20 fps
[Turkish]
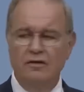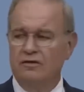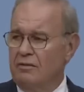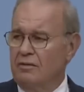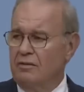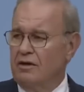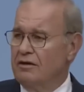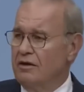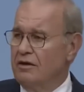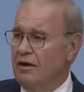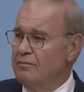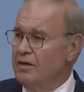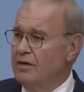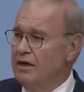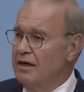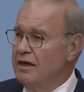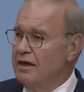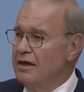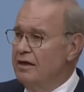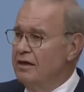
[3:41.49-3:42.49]
Ne
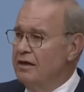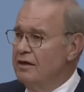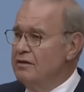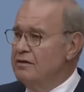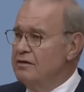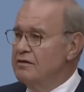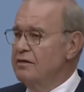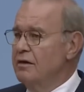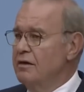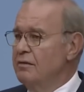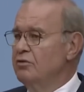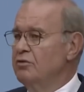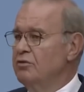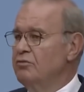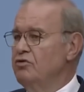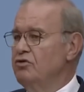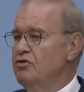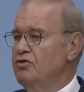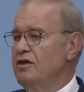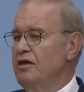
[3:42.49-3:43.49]
zamandan beri
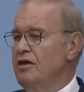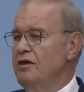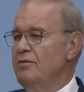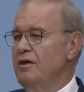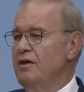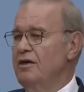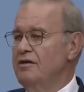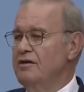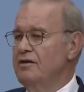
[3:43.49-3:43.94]
İstanbul Büyükşehir